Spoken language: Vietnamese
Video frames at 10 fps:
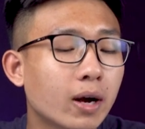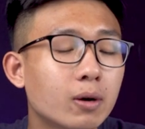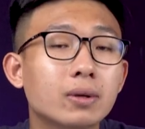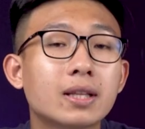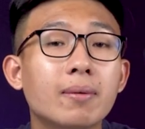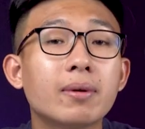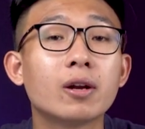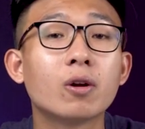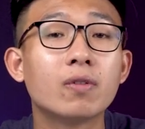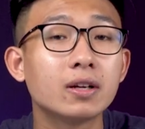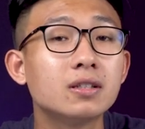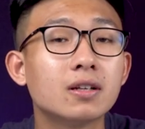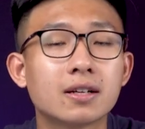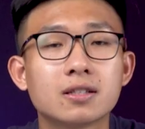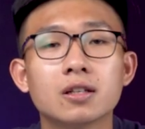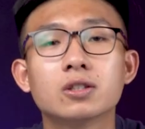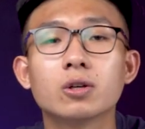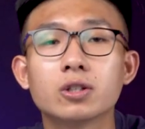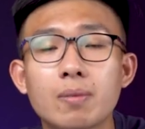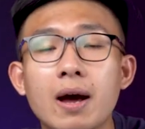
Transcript: Pro 2018 này nó vẫn là sự lựa chọn cho các